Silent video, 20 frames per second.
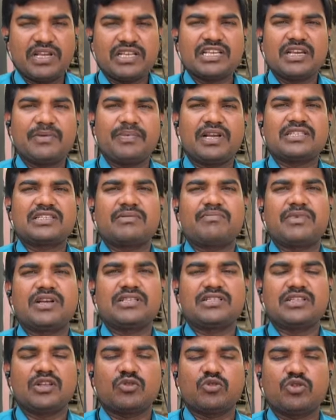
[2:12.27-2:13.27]
బీజేపీకి
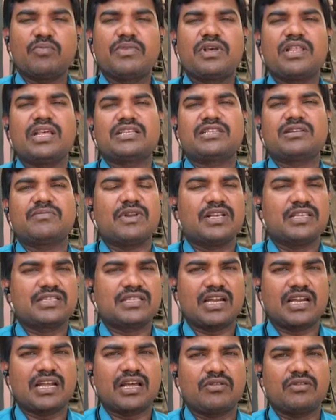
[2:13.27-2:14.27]
సంబంధించి తొమ్మిది అసెంబ్లీ
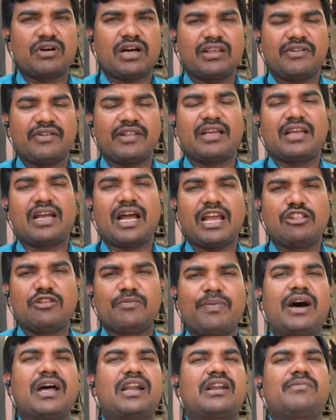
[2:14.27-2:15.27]
స్థానాలు అదేవిధంగా
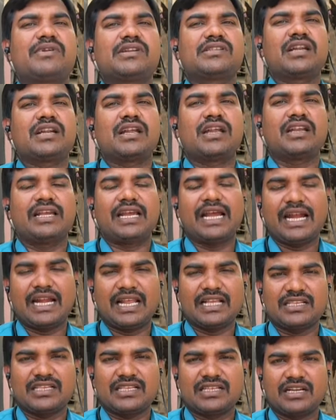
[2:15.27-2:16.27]
ఐదు పార్లమెంట్ స్థానాలను
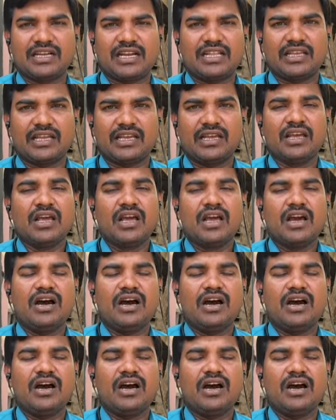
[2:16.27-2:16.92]
కేటాయించినట్లయితే